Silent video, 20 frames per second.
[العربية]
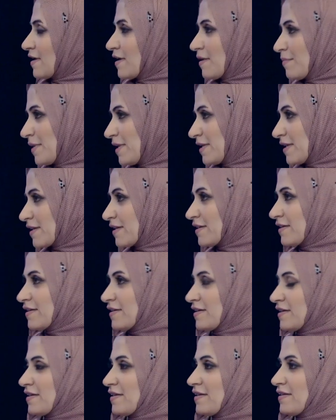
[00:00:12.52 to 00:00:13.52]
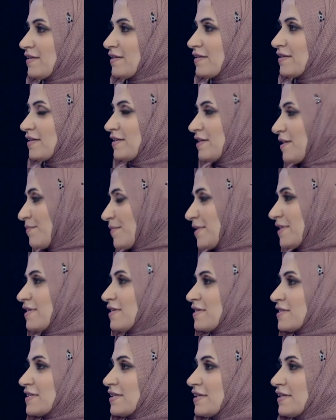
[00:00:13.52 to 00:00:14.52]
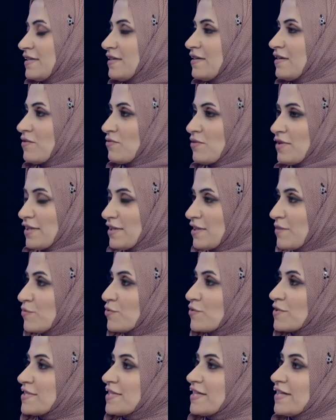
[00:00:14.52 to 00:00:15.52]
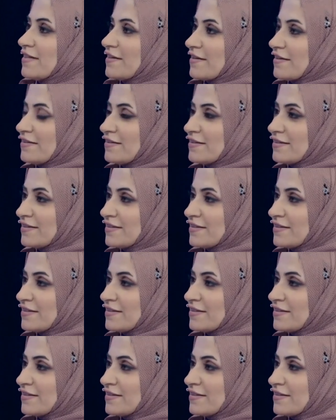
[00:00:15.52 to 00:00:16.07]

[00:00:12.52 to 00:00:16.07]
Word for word: أبلغ اليم الناس يعني أقول هذا يبوق السيارة